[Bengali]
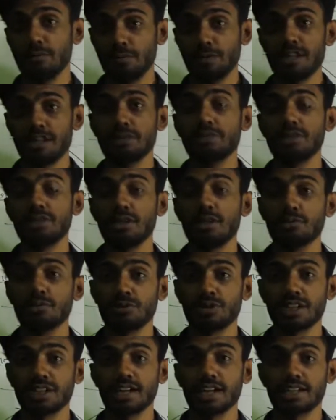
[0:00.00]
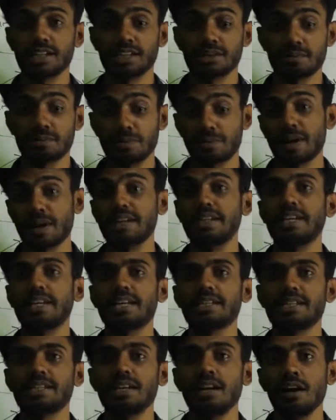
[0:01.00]
ভেজা ভেজা অবস্থায় আছে বা পানি
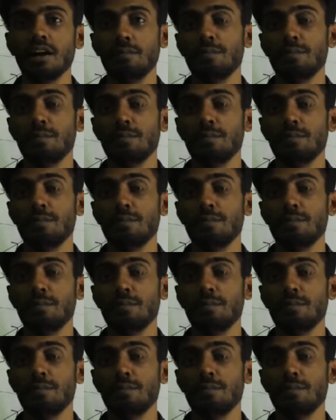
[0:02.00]
আছে